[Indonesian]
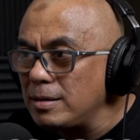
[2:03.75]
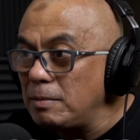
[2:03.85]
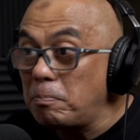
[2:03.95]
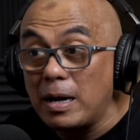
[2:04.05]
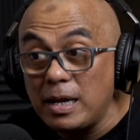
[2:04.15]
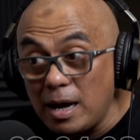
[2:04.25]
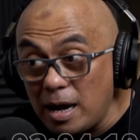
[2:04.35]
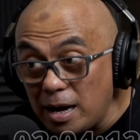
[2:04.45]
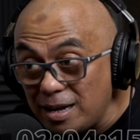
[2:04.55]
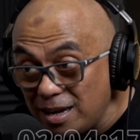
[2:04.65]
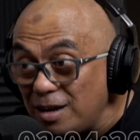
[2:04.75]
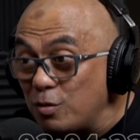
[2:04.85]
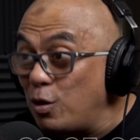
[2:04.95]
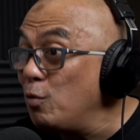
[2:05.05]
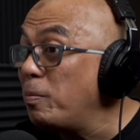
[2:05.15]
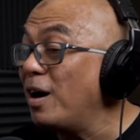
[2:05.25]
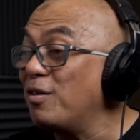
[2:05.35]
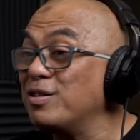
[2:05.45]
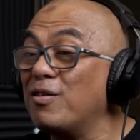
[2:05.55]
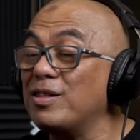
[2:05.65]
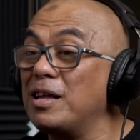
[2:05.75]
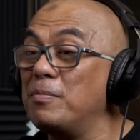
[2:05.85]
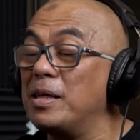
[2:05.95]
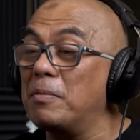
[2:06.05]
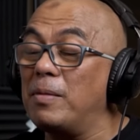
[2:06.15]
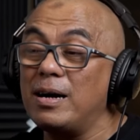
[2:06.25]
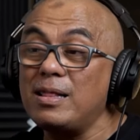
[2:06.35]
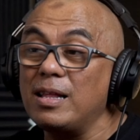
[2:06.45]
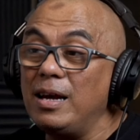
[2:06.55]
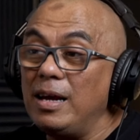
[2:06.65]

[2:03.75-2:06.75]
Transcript: di Paniai ya, gue lupa kota-kotanya banyak banget.